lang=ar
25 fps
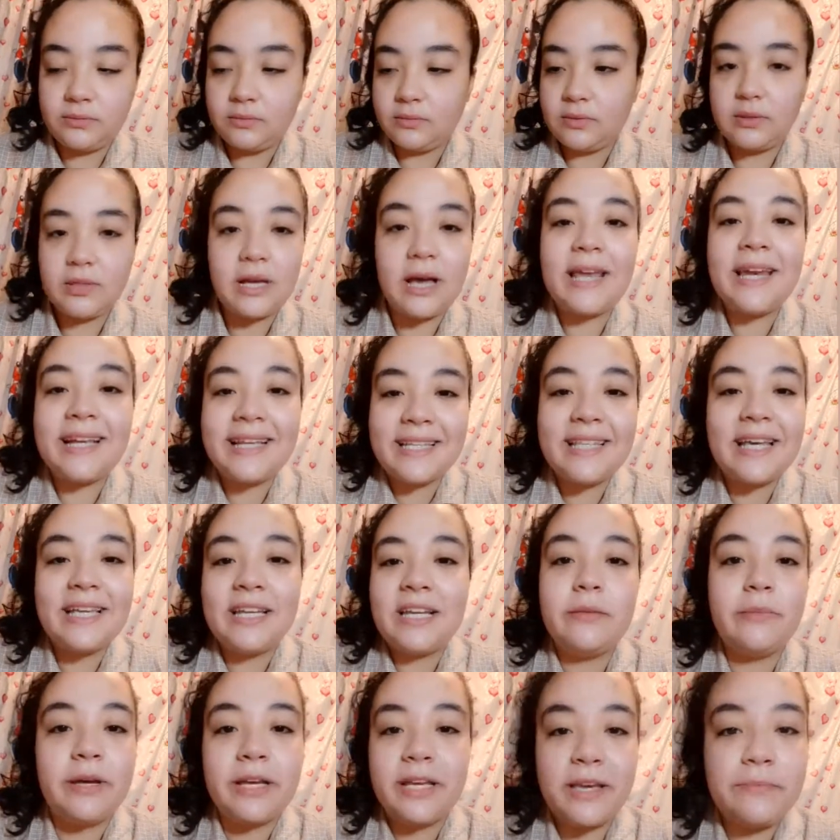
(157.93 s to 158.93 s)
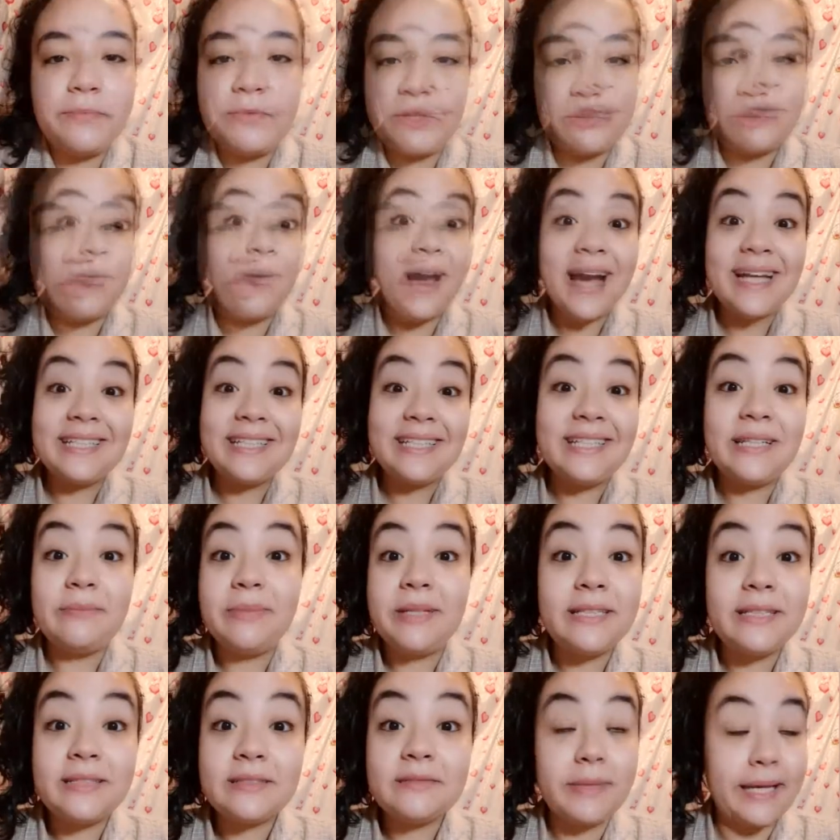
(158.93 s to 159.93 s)
ده انا كده انا اللي بكئبها لو قعدت
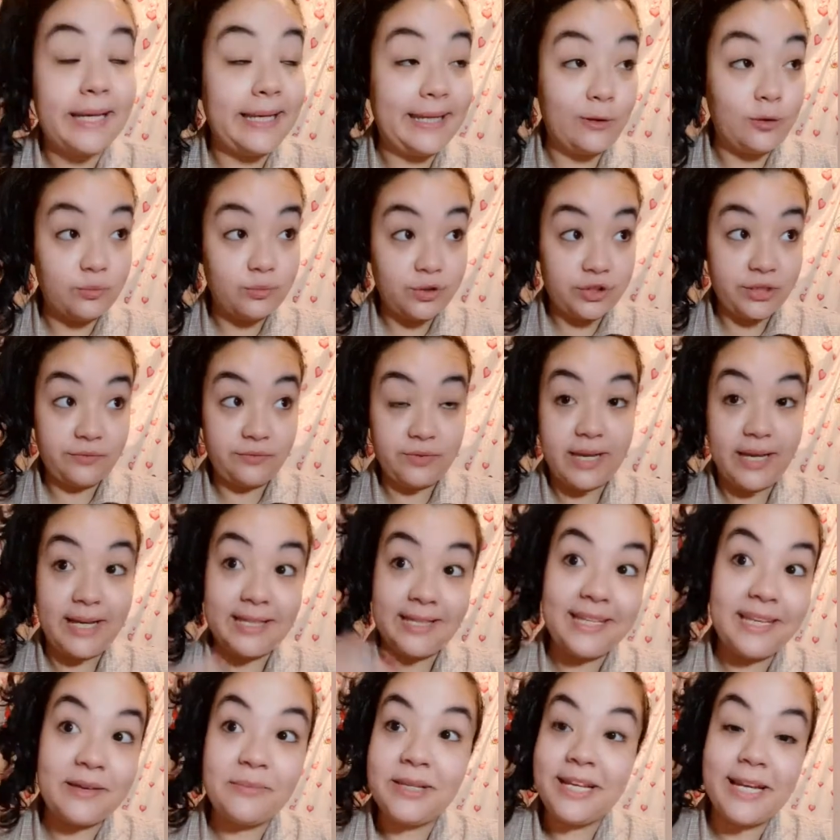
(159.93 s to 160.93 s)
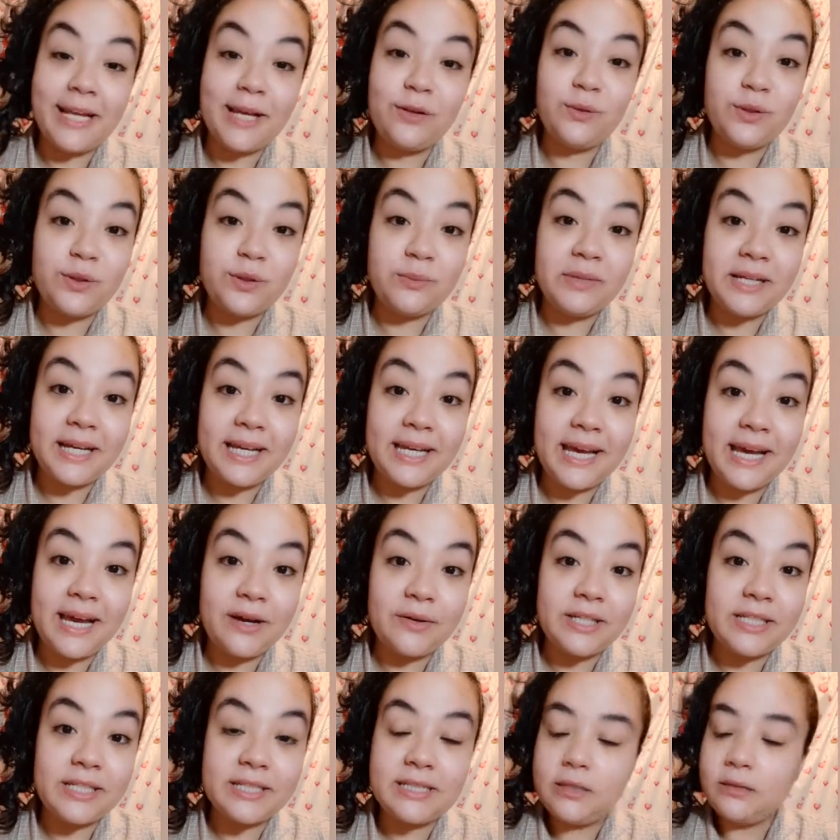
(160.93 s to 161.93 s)
البيت مخلياكم مش شايفه الحاجات الجميله الحلوه اللي ربنا خلقها
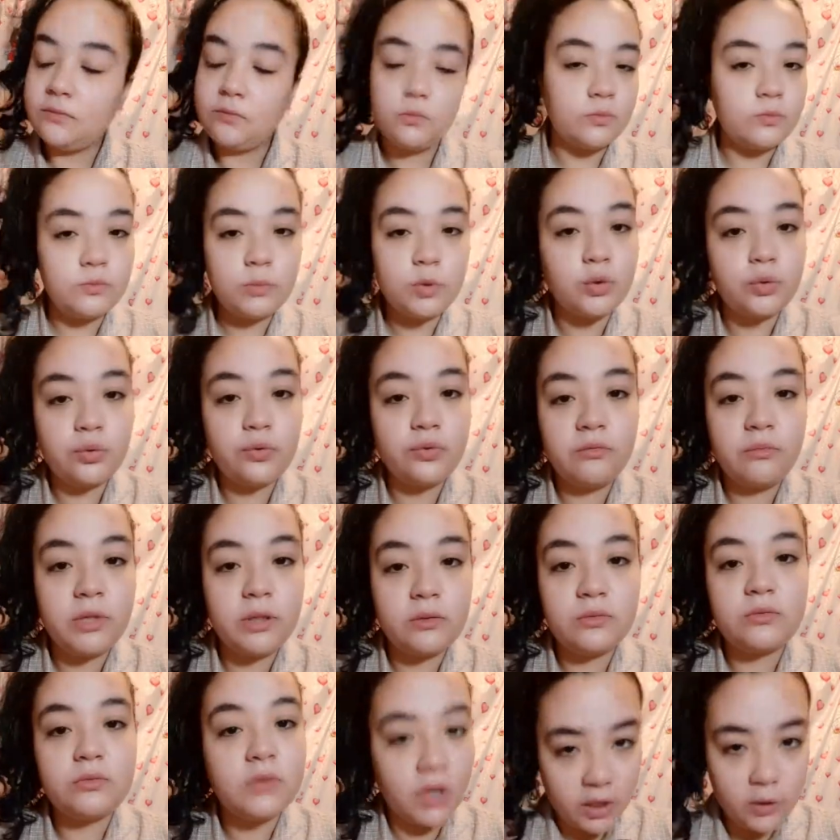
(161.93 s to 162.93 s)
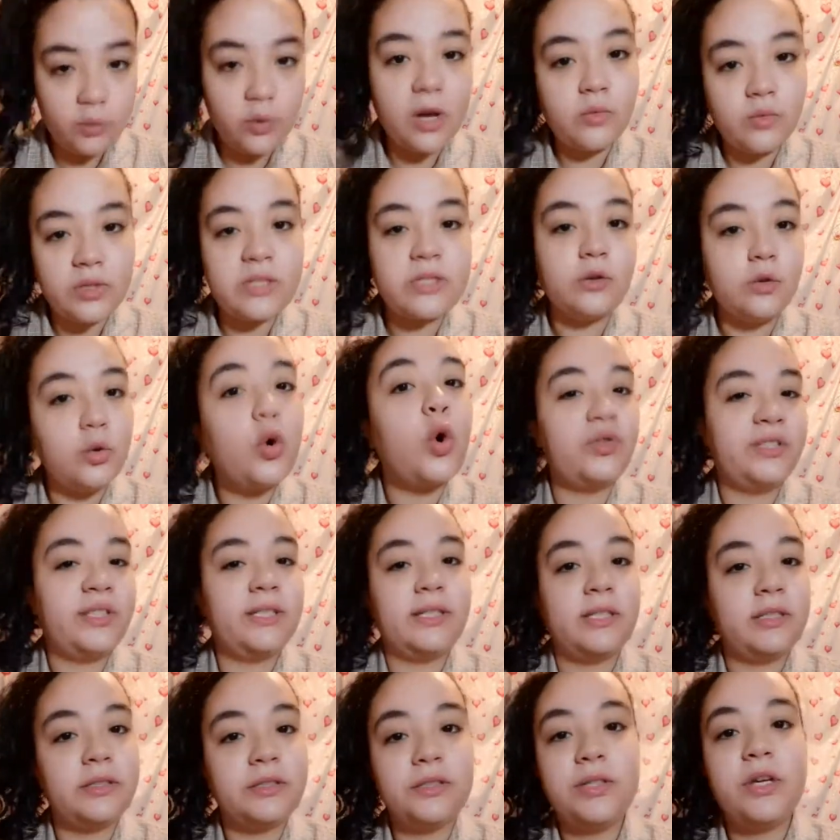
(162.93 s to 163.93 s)
حوالينا دي ما تقعدوش في البيت وغيروا جو انزلوا روحوا حته
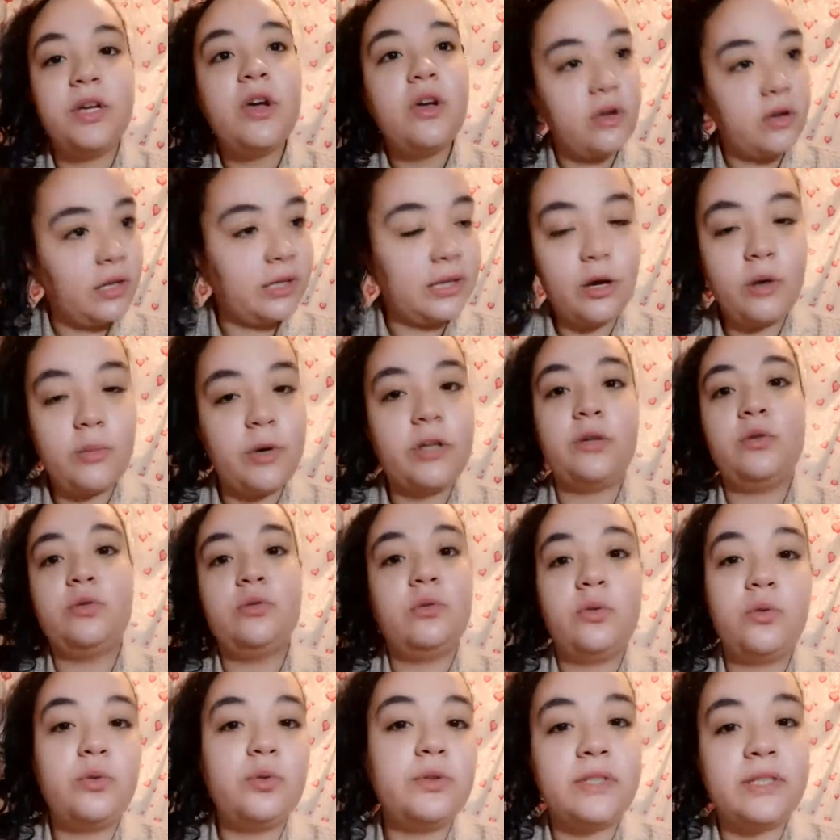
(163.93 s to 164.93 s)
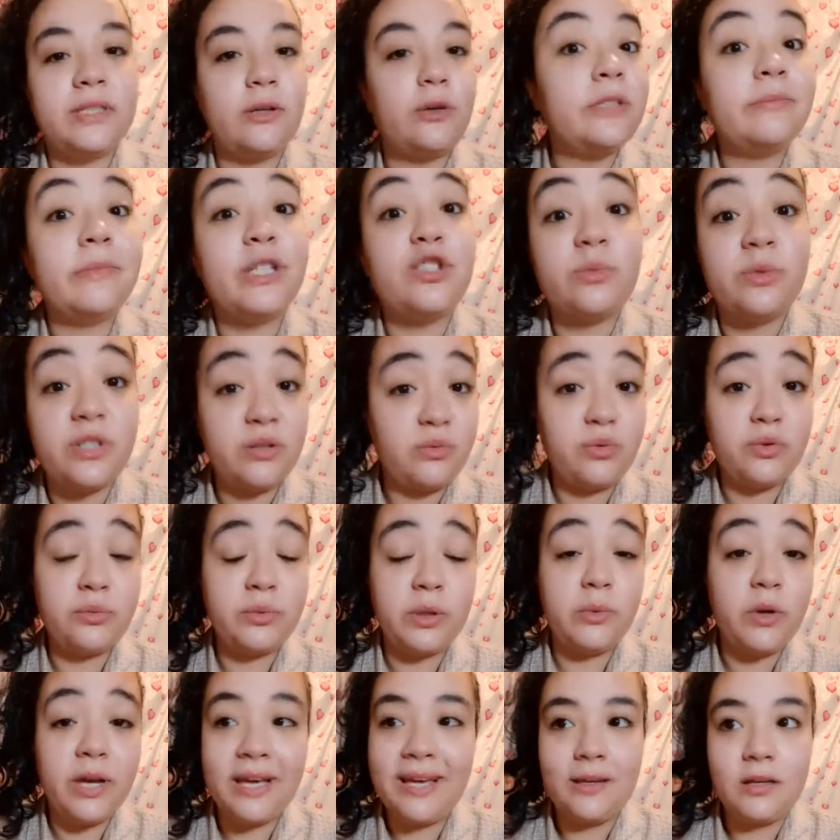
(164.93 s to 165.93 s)
ثانيه اطلعوا بره خرجوا اتفسحوا اتمشوا سيبكم
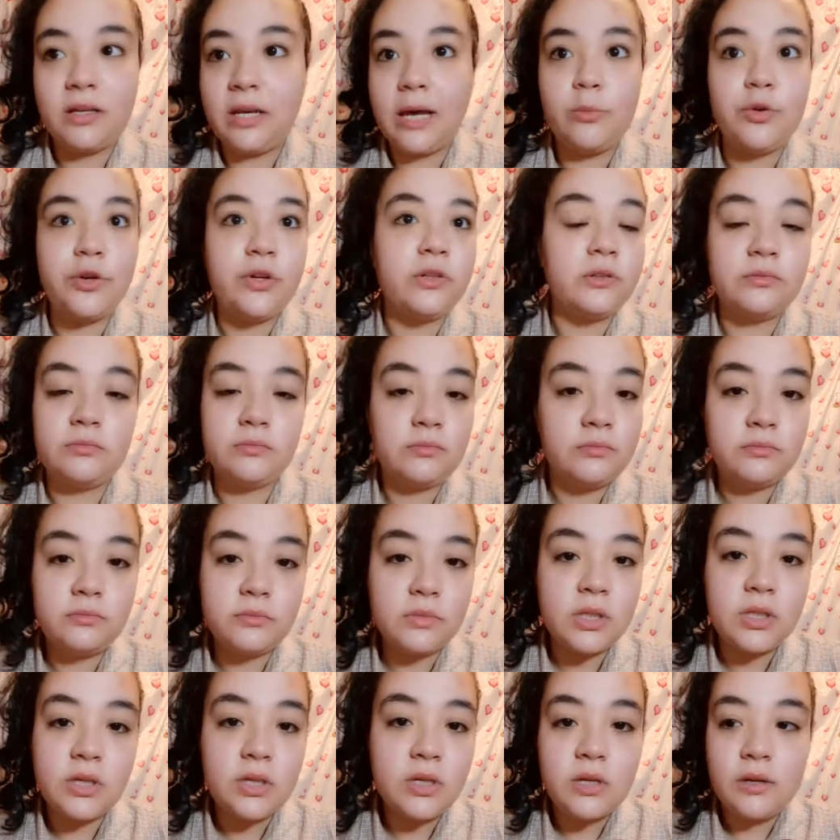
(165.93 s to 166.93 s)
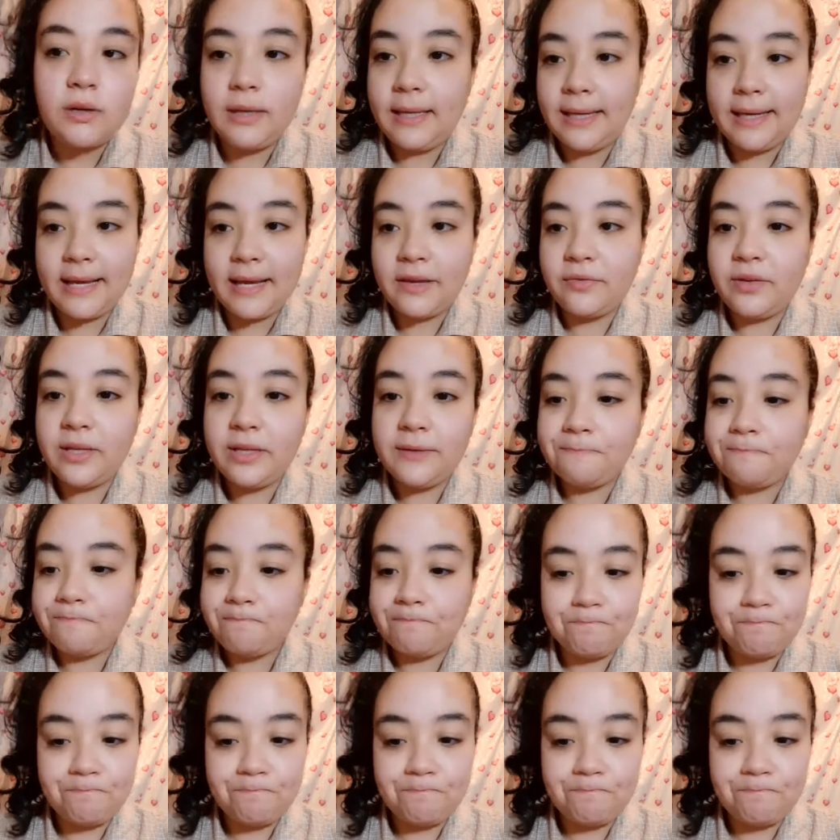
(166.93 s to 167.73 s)
تعملوا حاجه العبوا رياضه يعني عارفين